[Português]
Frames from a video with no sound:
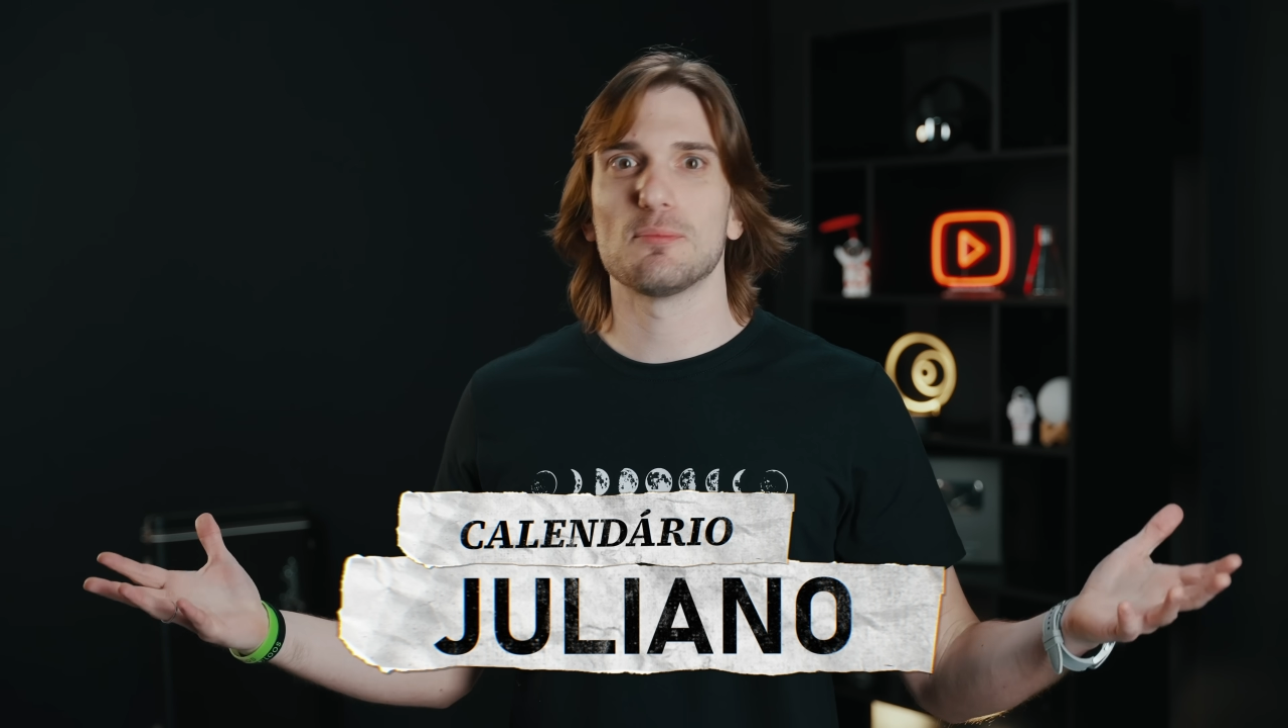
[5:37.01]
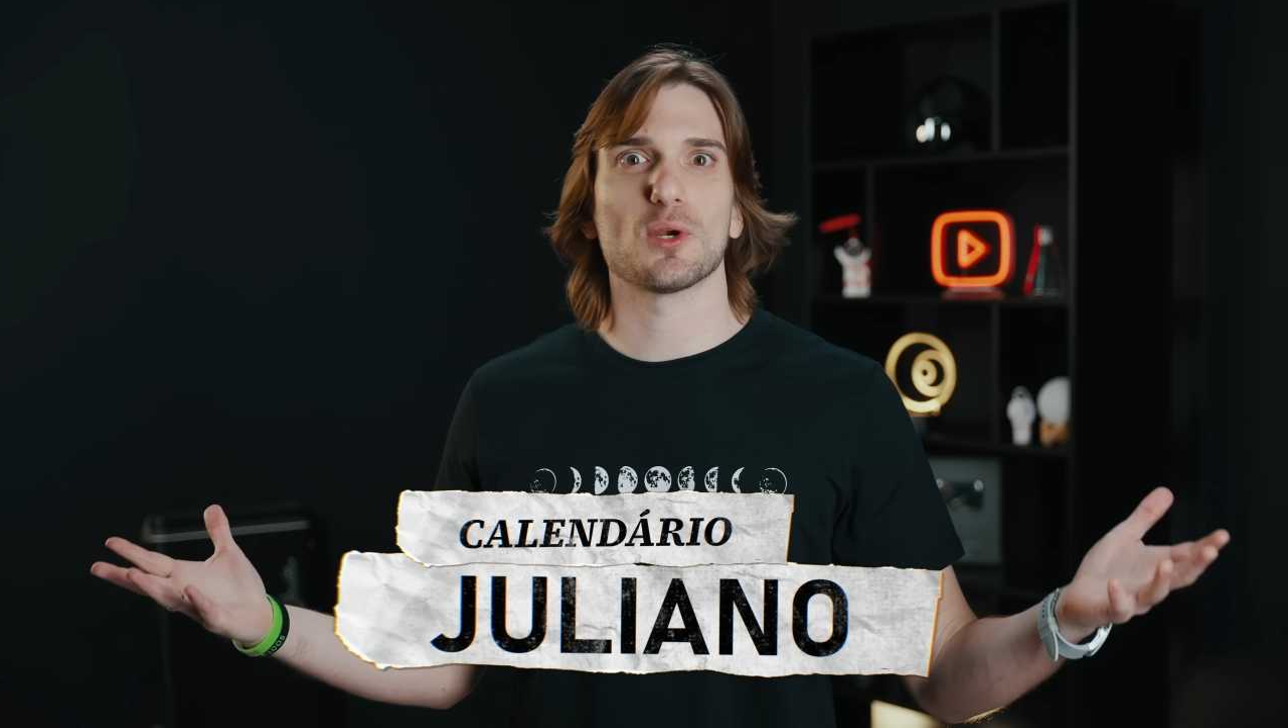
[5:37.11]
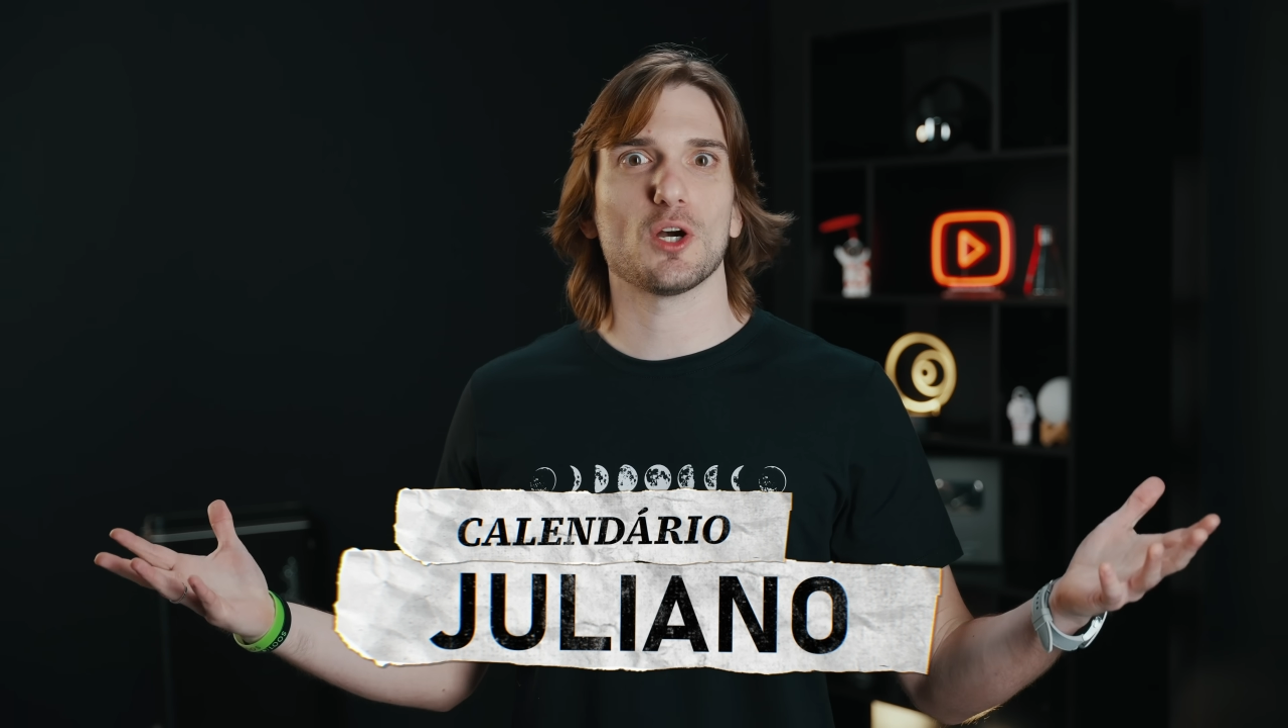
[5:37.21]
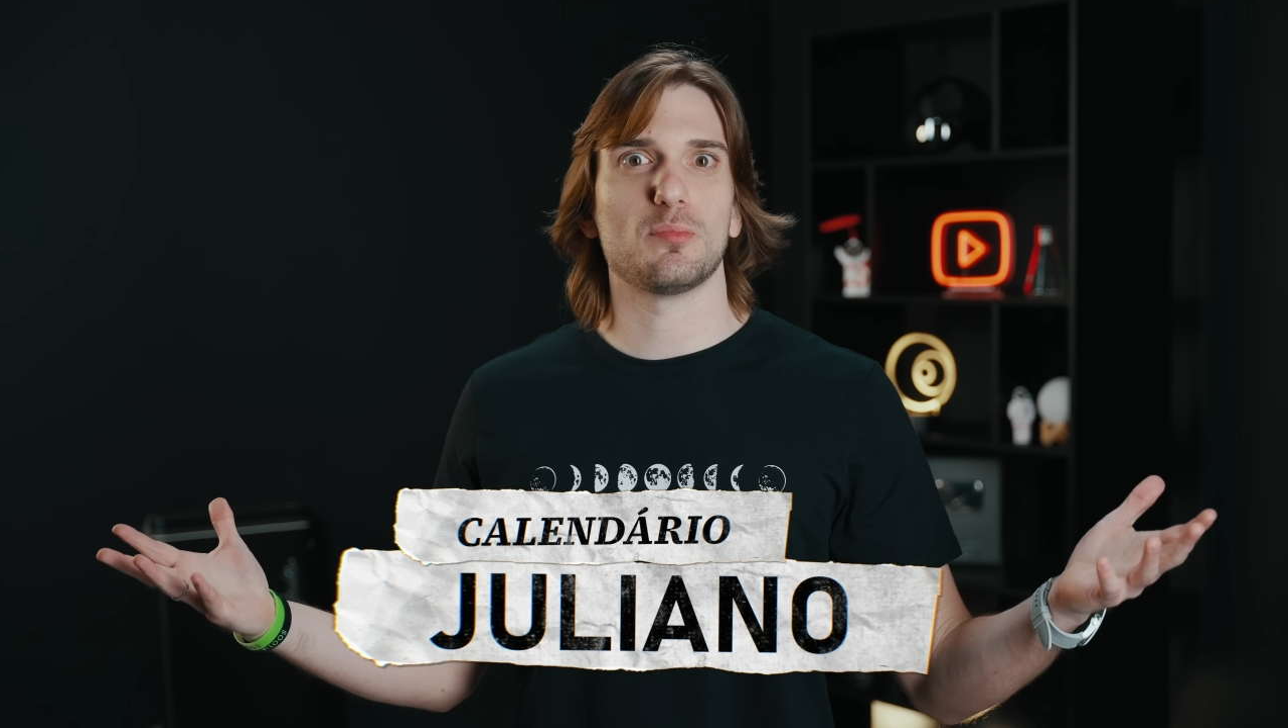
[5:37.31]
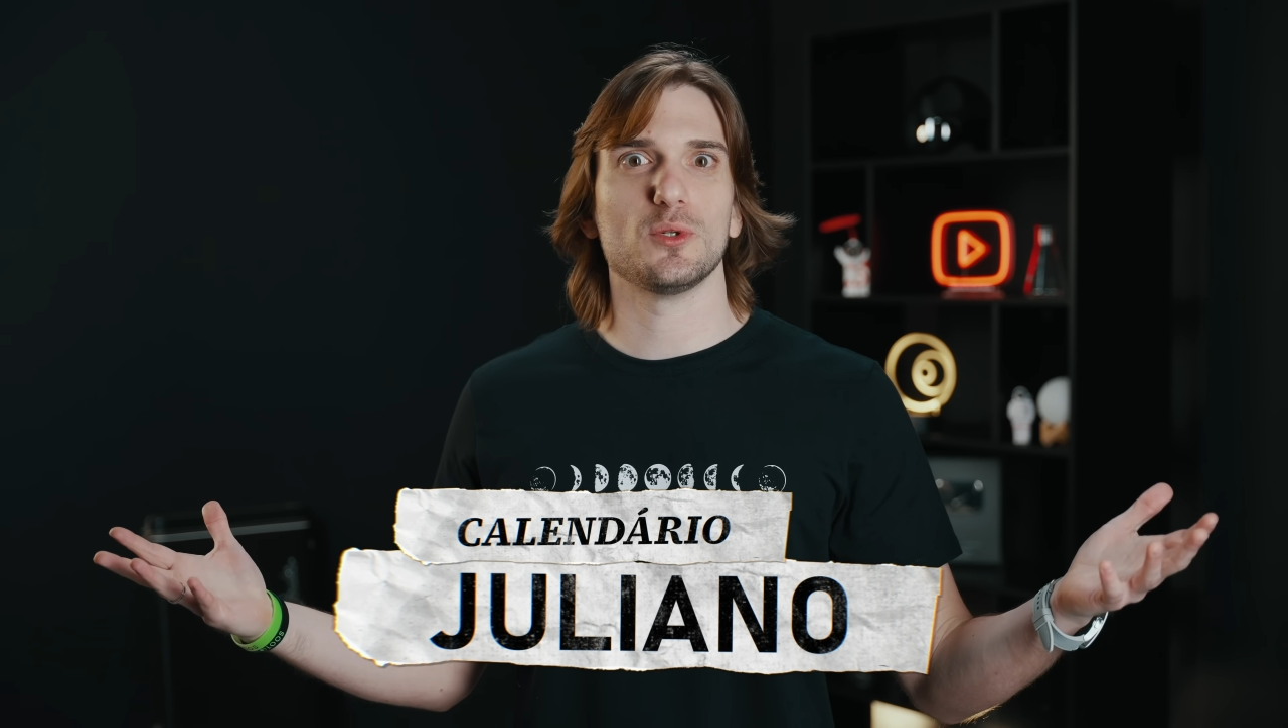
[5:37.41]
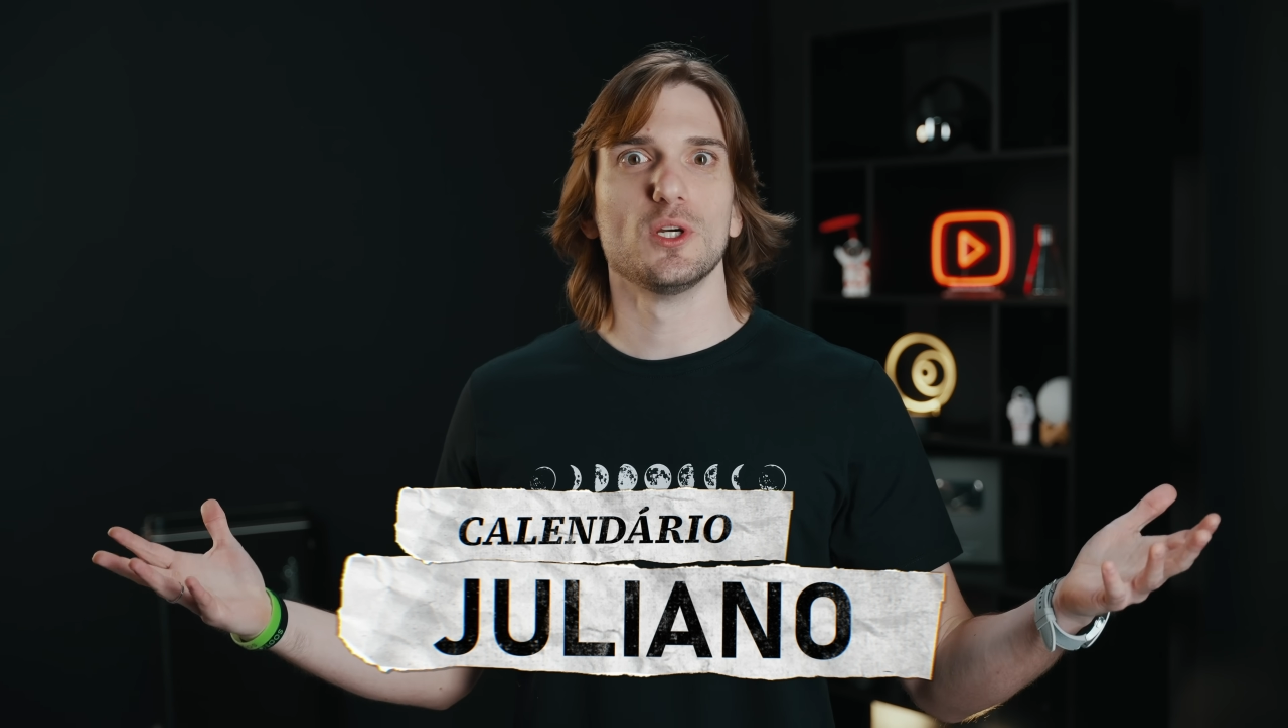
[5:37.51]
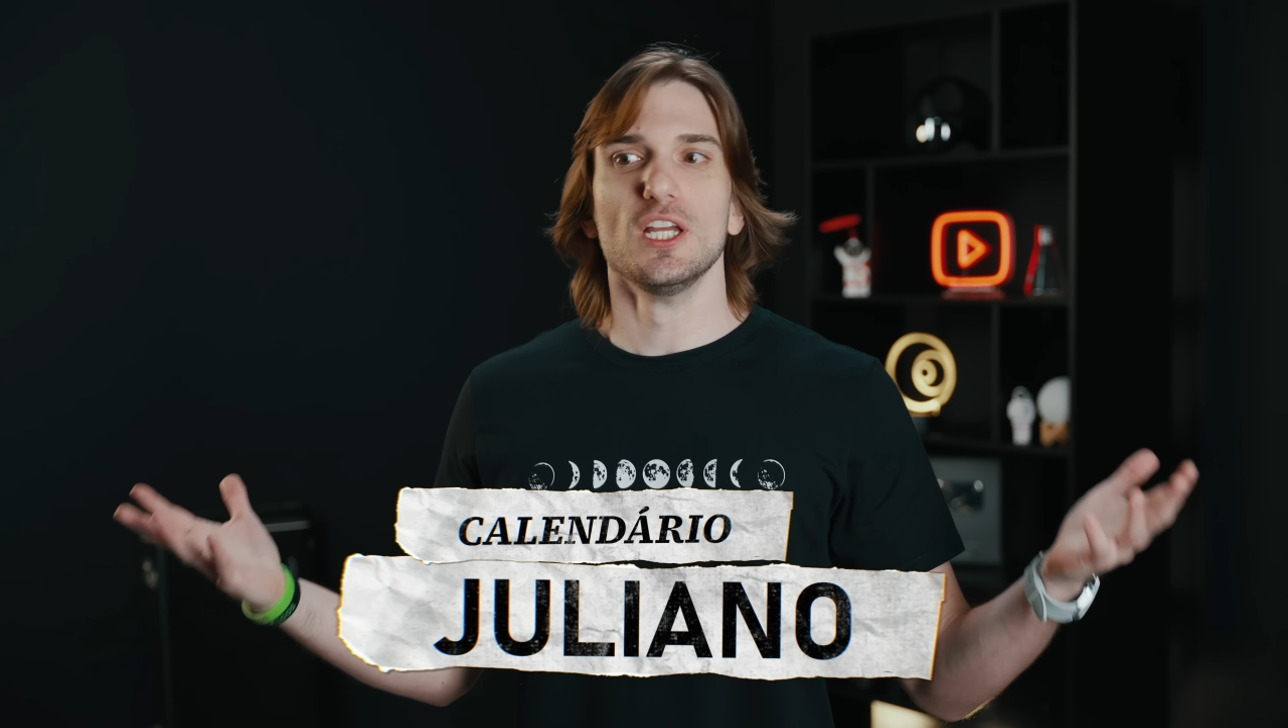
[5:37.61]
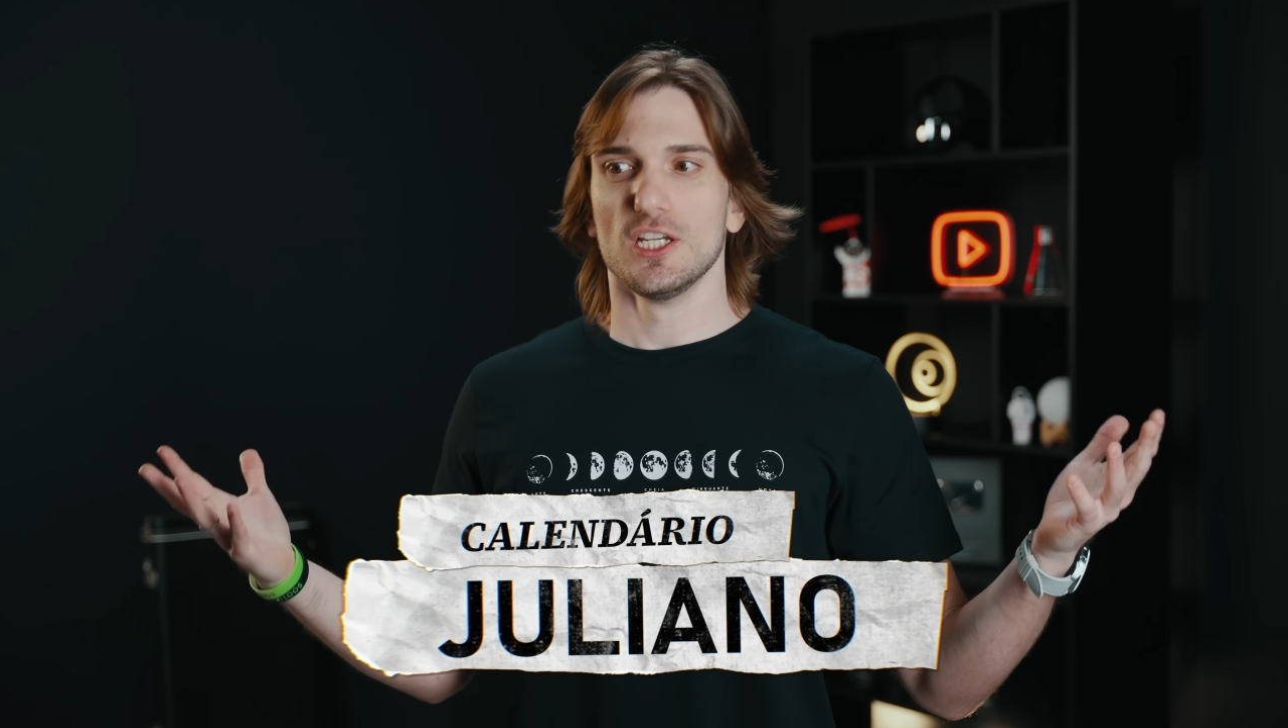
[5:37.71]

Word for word: próprio,